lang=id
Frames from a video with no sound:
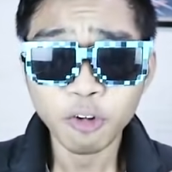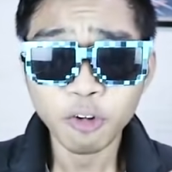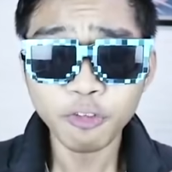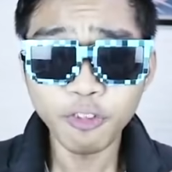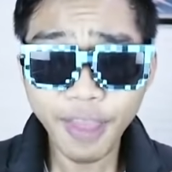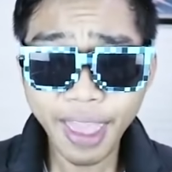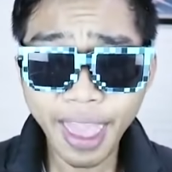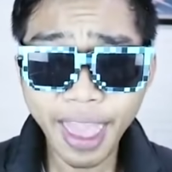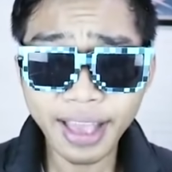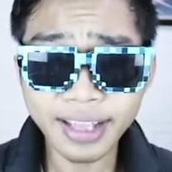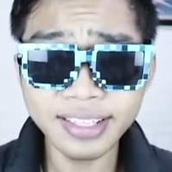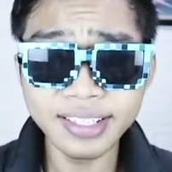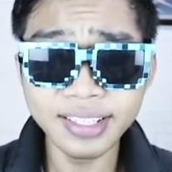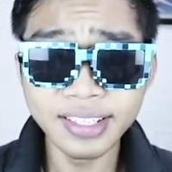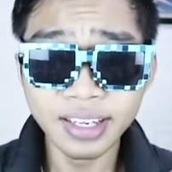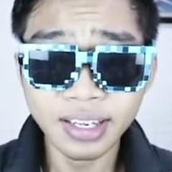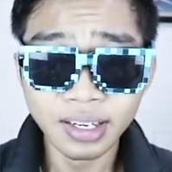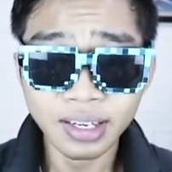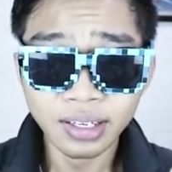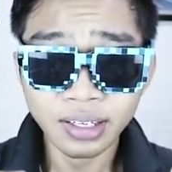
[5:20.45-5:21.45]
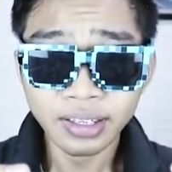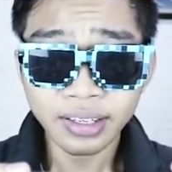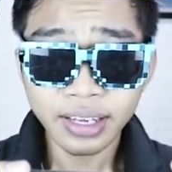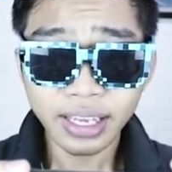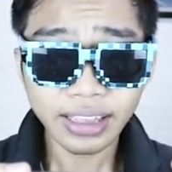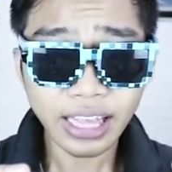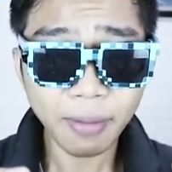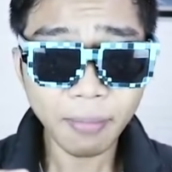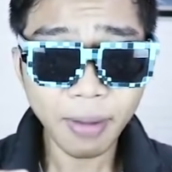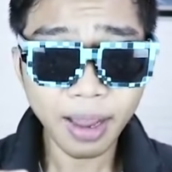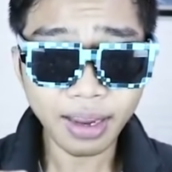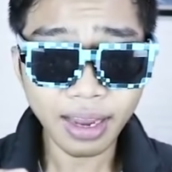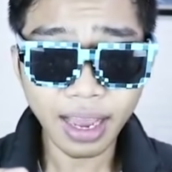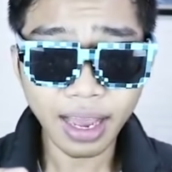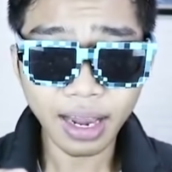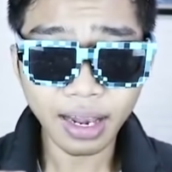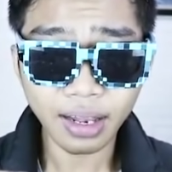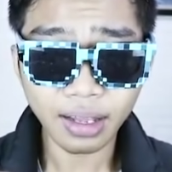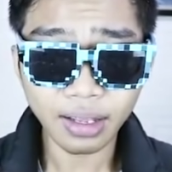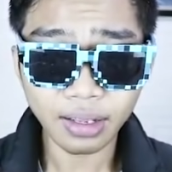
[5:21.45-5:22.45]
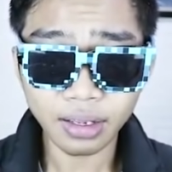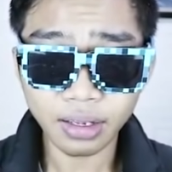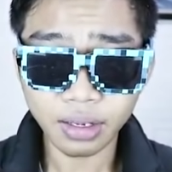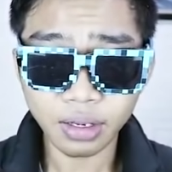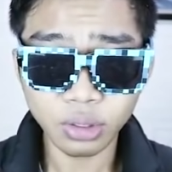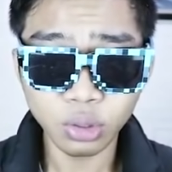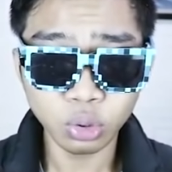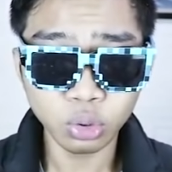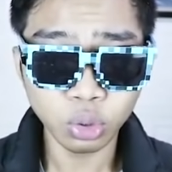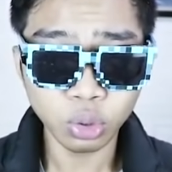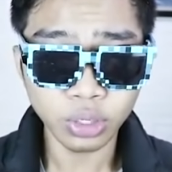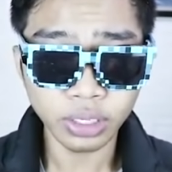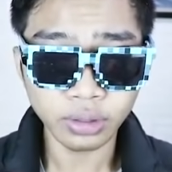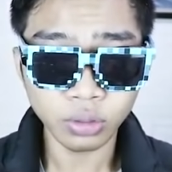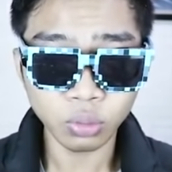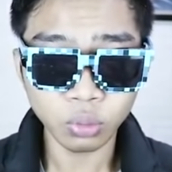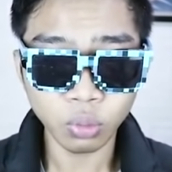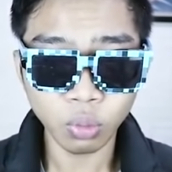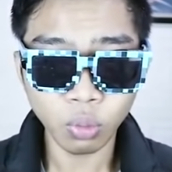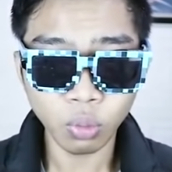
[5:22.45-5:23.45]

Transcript: Fix Kita bakal Aduh tuh kita